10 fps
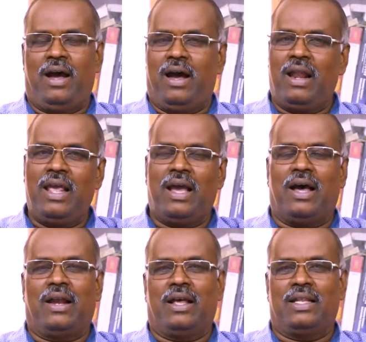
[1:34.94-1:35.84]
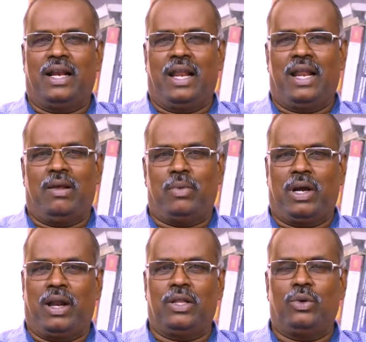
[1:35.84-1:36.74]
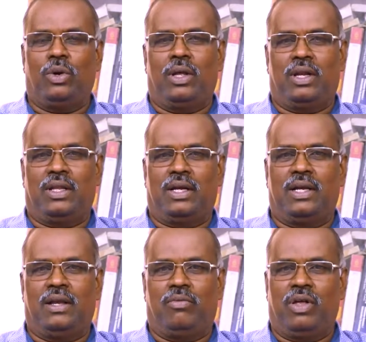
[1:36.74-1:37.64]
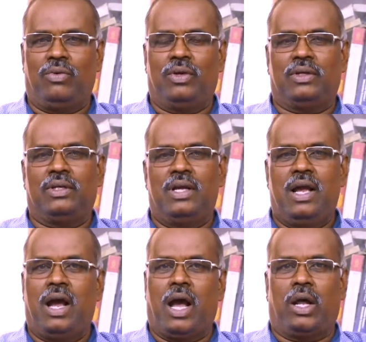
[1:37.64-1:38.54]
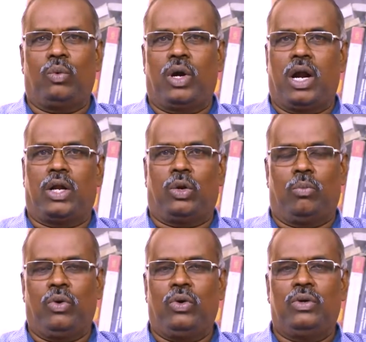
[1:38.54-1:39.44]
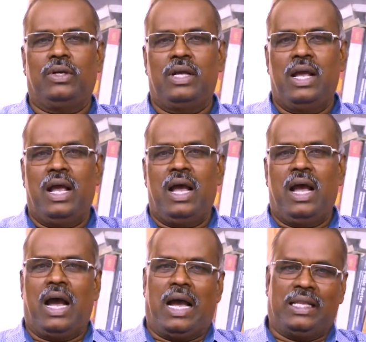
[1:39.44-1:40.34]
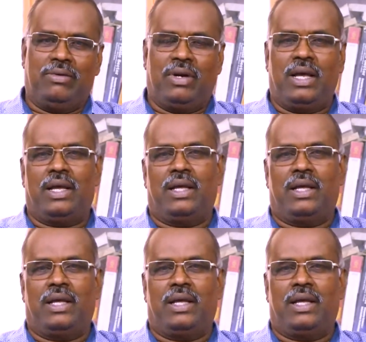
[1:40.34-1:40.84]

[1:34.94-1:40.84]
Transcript: ஆலய ஆராதனையில் நம்ம கலந்து கொள்கிறதற்கு எவ்வளவு ஆர்வம் காட்டுறோமோ அதை விட